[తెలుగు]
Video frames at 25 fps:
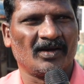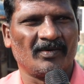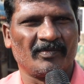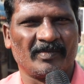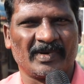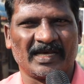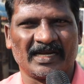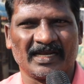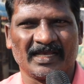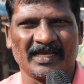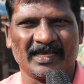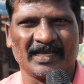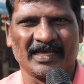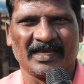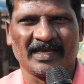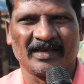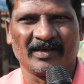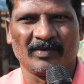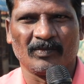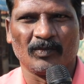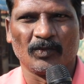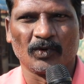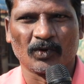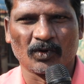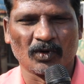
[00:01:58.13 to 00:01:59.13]
మరి
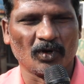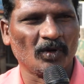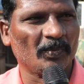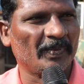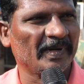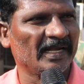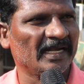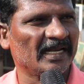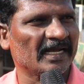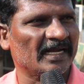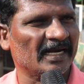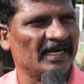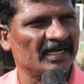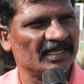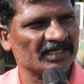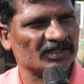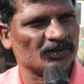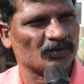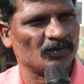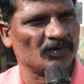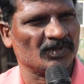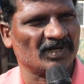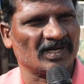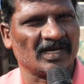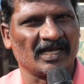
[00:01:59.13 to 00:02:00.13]
ముక్కులు పిండి
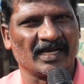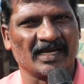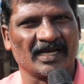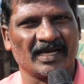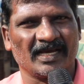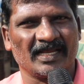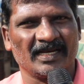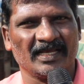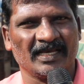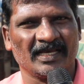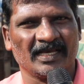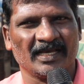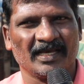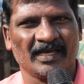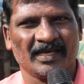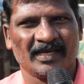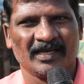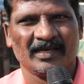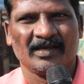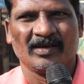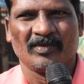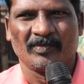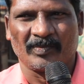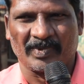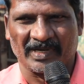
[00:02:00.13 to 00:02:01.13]
కట్టించుకుంటున్నా కానీ
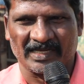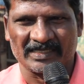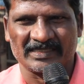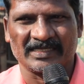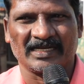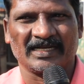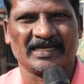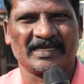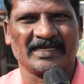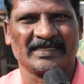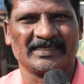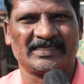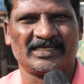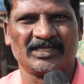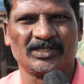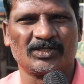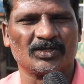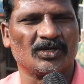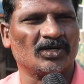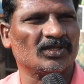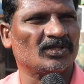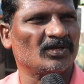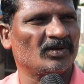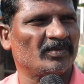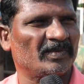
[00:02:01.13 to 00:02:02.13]
ప్రజలకే
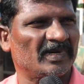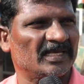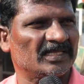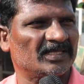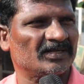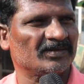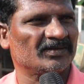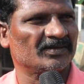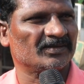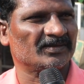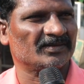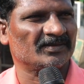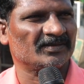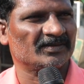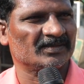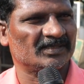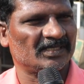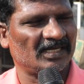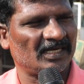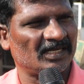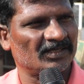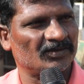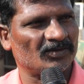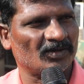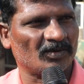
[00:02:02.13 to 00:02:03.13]
స్థితిగతులు మాత్రం
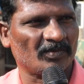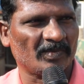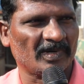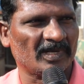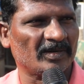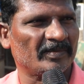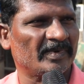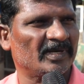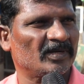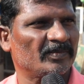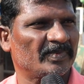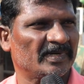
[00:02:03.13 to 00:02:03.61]
చాలా దుర్భరమైన